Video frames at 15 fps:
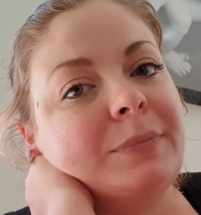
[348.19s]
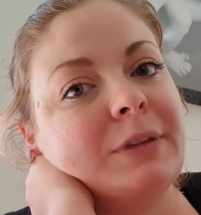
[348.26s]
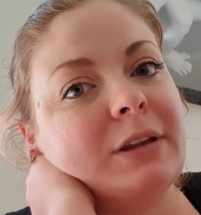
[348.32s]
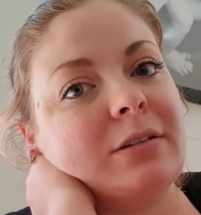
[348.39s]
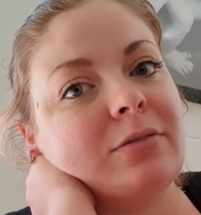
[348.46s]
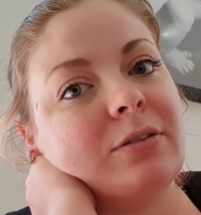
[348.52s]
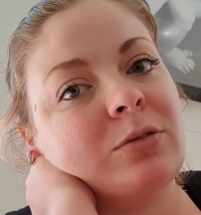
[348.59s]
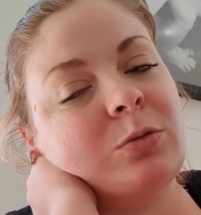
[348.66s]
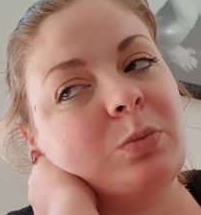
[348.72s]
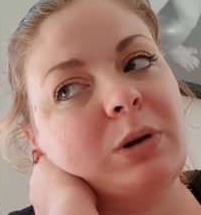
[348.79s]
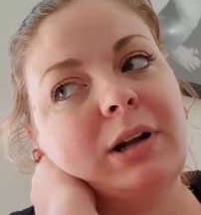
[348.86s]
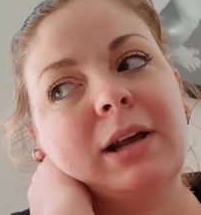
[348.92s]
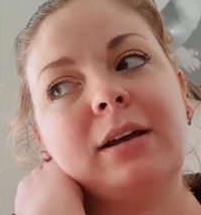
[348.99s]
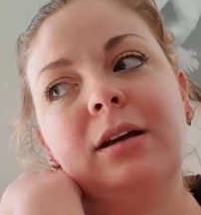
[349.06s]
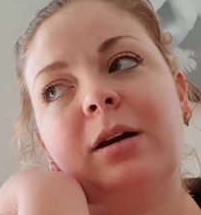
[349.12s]
Das war super
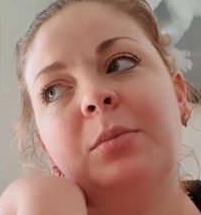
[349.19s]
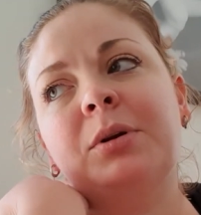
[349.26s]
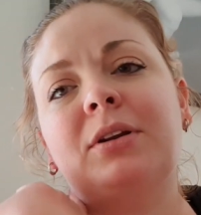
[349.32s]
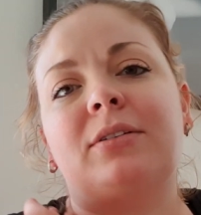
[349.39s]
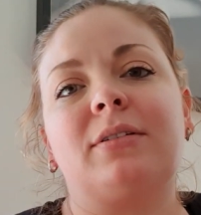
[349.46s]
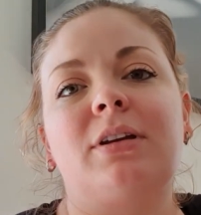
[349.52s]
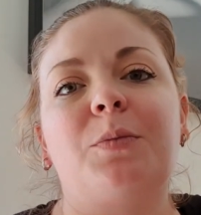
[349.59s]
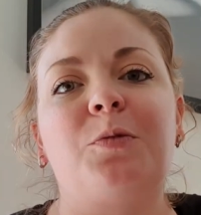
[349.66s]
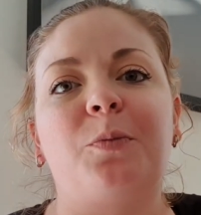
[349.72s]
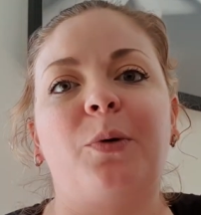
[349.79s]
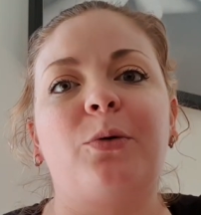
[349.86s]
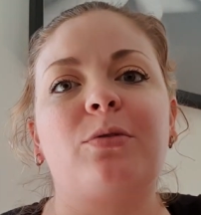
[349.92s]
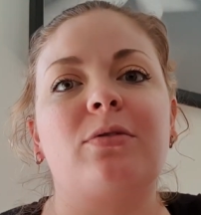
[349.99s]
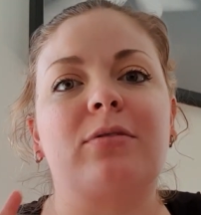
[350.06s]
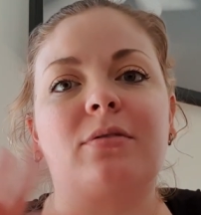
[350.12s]
lecker, aber das gibt es
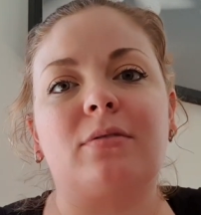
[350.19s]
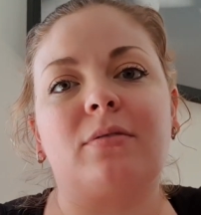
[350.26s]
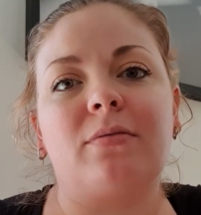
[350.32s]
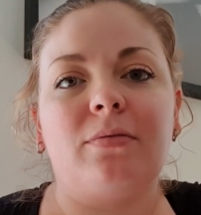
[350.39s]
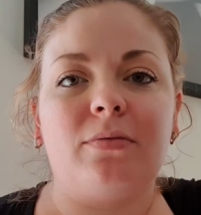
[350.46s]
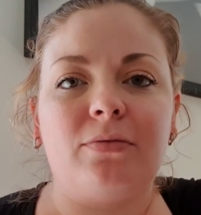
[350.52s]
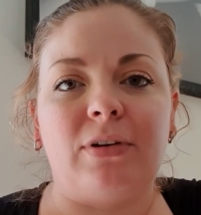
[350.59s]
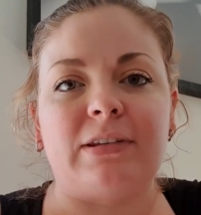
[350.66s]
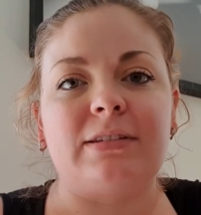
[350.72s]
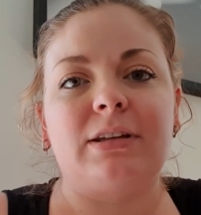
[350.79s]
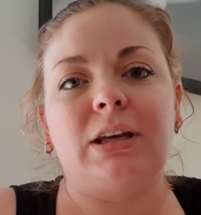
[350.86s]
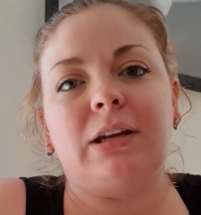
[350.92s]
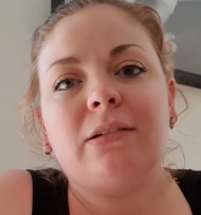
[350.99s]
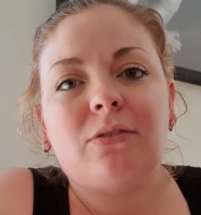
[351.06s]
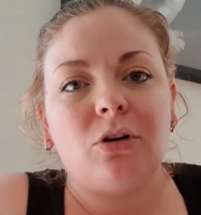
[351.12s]
bei uns fast
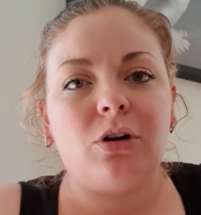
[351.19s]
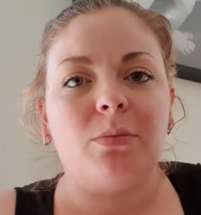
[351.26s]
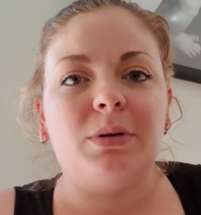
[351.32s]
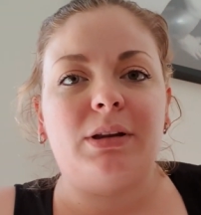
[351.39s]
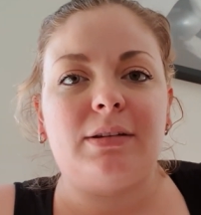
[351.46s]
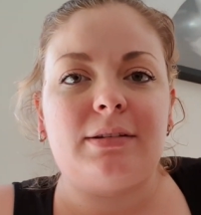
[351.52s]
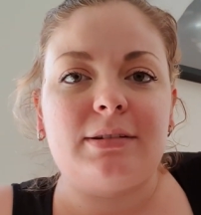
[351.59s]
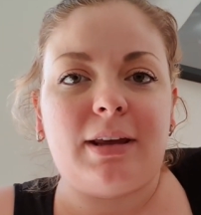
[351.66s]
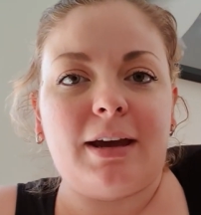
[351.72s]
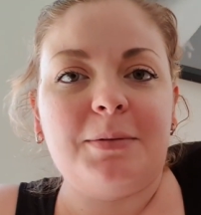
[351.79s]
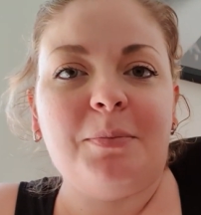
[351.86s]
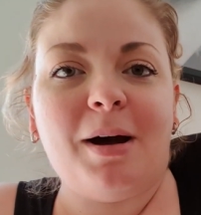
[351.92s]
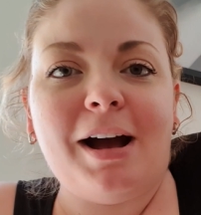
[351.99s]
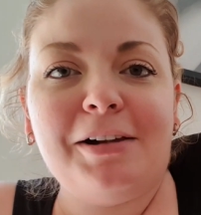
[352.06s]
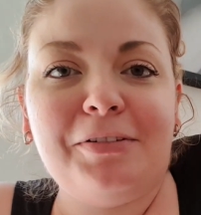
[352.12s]
jede Woche mindestens
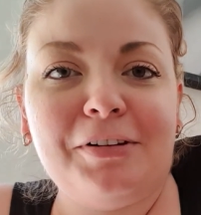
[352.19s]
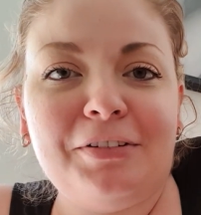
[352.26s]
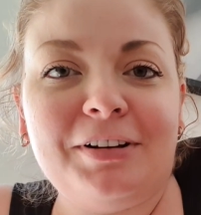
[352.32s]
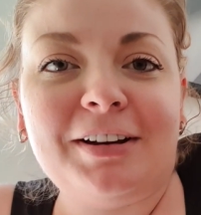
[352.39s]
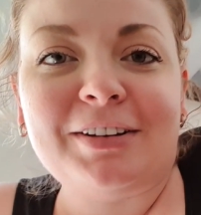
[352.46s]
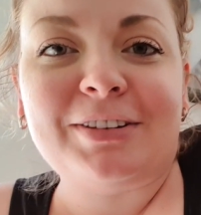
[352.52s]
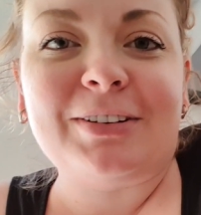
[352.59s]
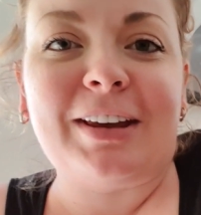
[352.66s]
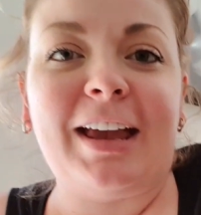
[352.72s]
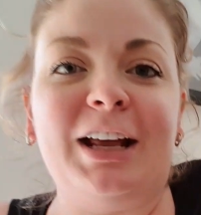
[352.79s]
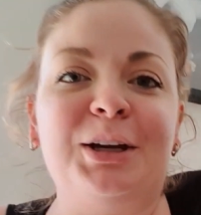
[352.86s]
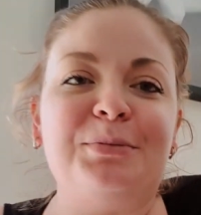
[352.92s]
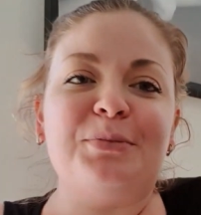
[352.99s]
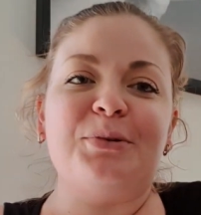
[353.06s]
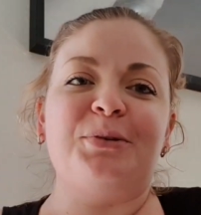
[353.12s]
einmal, weil wir das so
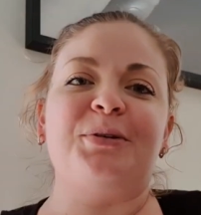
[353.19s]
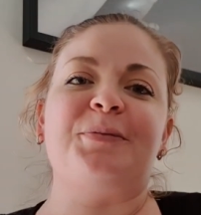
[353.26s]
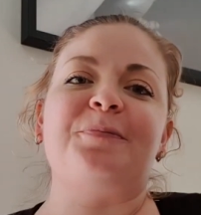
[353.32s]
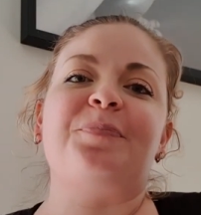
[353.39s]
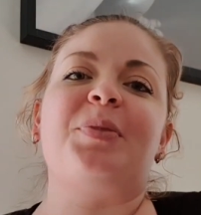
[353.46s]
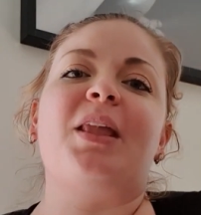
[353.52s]
gerne mögen.